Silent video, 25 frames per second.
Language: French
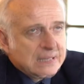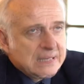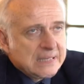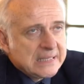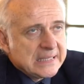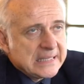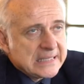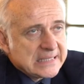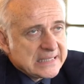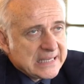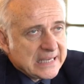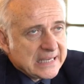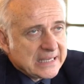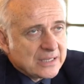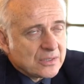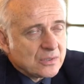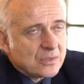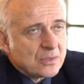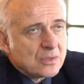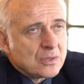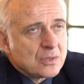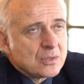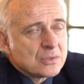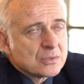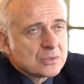Les
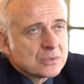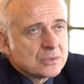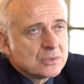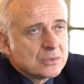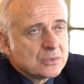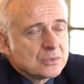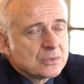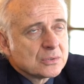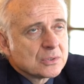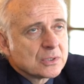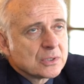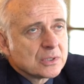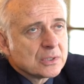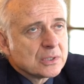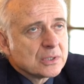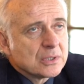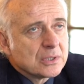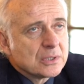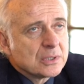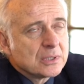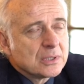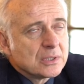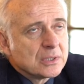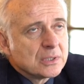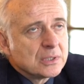écrans, donc,
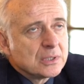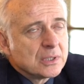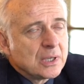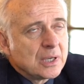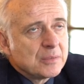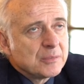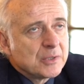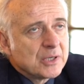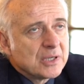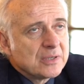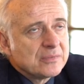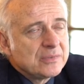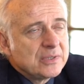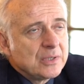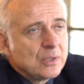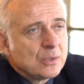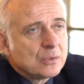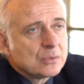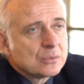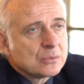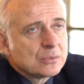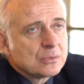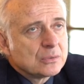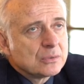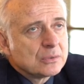euh, à mon avis,
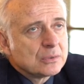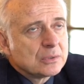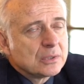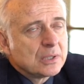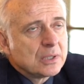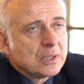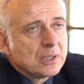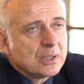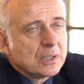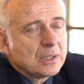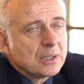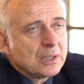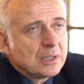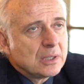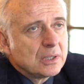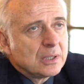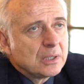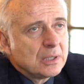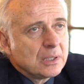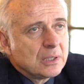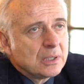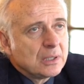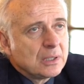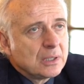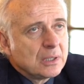ont une
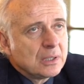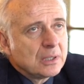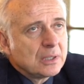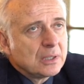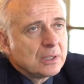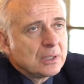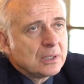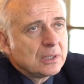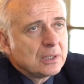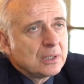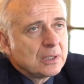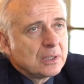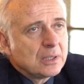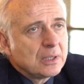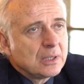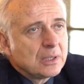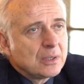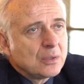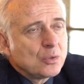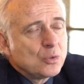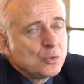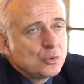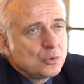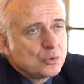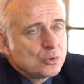
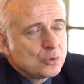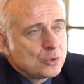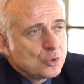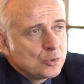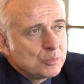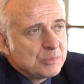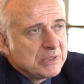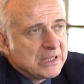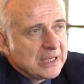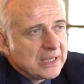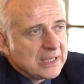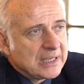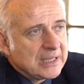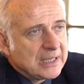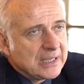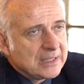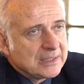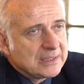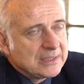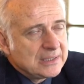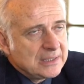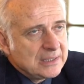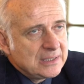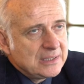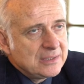euh, autonomie
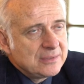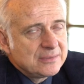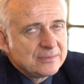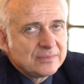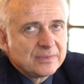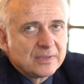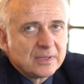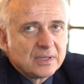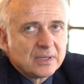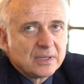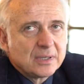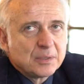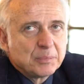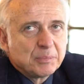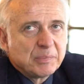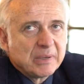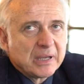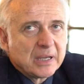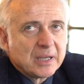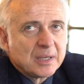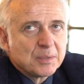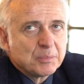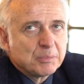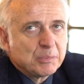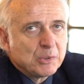relative euh,
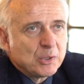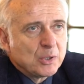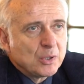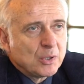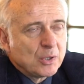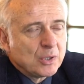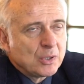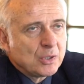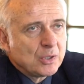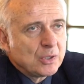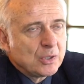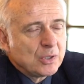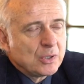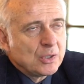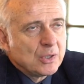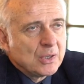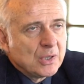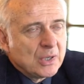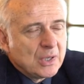par rapport